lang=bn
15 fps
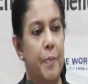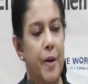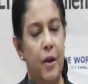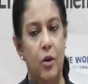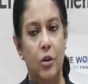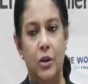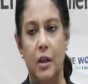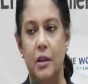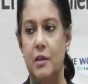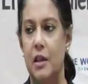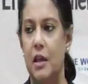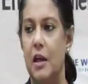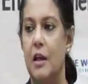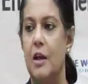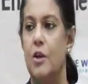ফেরত
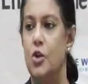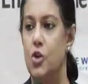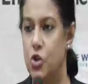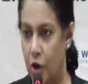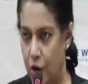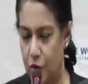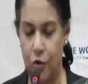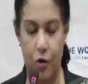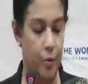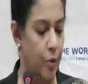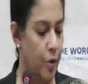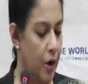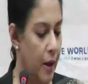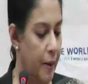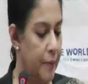আনতে সক্ষম
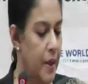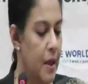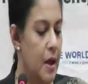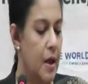হলাম